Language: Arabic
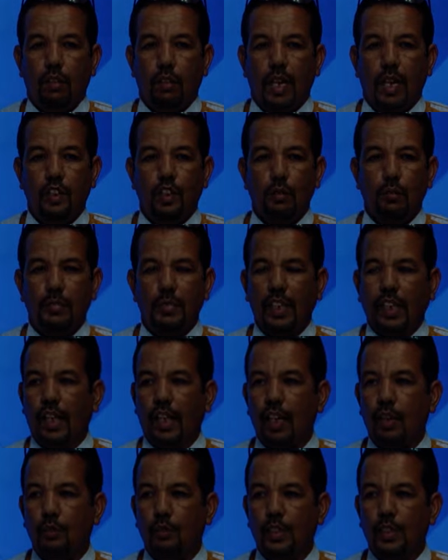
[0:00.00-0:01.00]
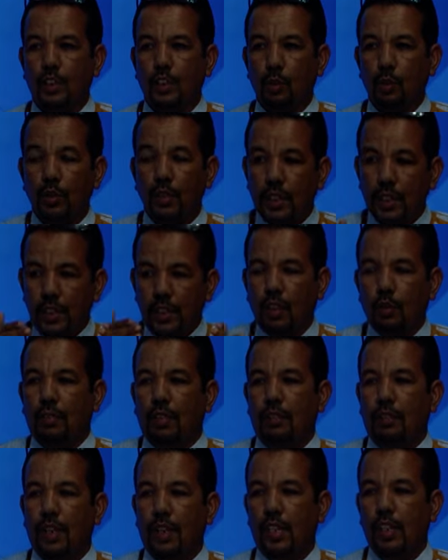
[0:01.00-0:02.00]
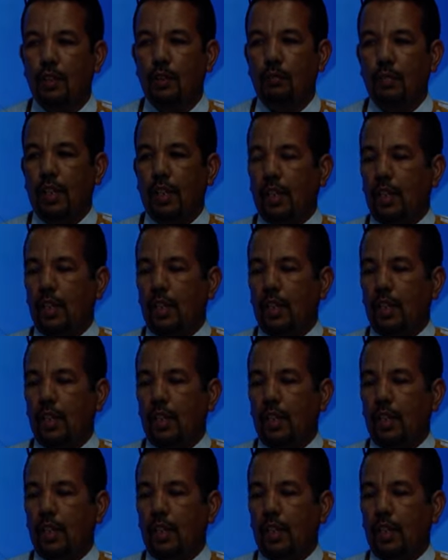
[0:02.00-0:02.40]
عدم دقه في توضيح المفاهيم